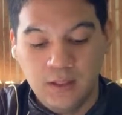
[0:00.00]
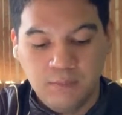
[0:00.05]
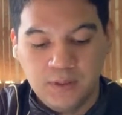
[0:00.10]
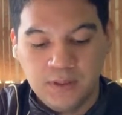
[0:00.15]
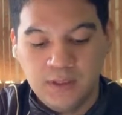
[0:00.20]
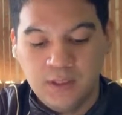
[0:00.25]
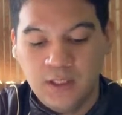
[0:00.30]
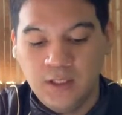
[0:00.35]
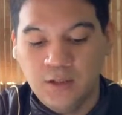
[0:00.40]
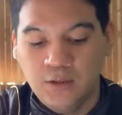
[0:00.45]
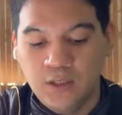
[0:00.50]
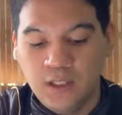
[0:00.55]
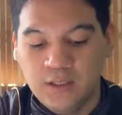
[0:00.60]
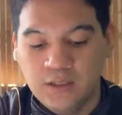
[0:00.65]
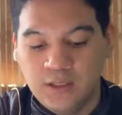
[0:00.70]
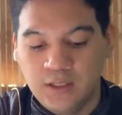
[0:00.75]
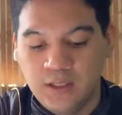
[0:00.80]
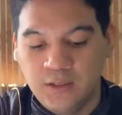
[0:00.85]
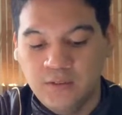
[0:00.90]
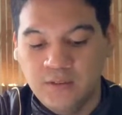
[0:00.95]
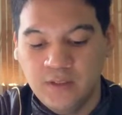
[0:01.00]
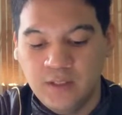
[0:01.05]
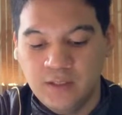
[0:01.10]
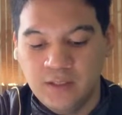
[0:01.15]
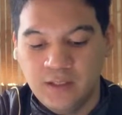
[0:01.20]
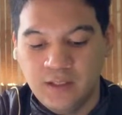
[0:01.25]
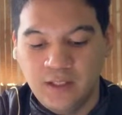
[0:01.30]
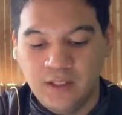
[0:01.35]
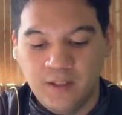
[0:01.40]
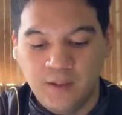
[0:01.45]
まあ、声優が声優な
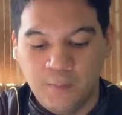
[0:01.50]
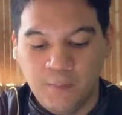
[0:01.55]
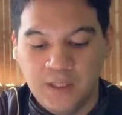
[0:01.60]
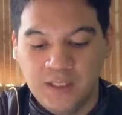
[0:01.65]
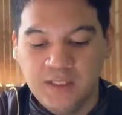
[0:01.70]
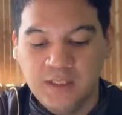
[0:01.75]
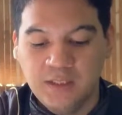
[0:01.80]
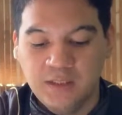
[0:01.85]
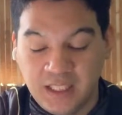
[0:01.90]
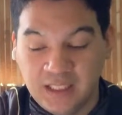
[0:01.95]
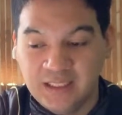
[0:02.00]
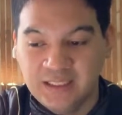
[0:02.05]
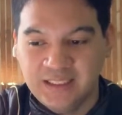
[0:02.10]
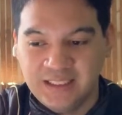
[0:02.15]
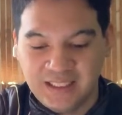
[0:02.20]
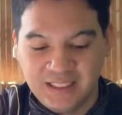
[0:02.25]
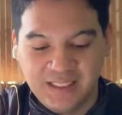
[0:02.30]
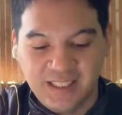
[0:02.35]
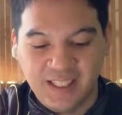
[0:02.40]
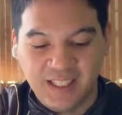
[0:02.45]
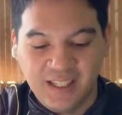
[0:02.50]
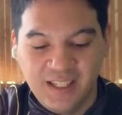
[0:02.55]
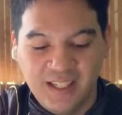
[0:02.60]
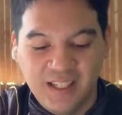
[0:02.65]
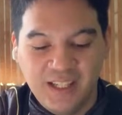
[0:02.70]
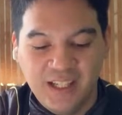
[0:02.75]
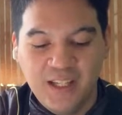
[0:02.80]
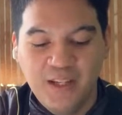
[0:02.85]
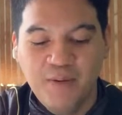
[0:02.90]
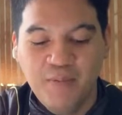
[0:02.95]
だけにめちゃくちゃさ
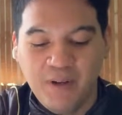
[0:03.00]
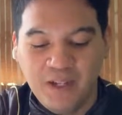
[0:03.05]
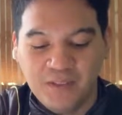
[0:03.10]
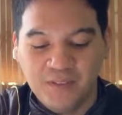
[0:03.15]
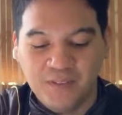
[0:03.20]
今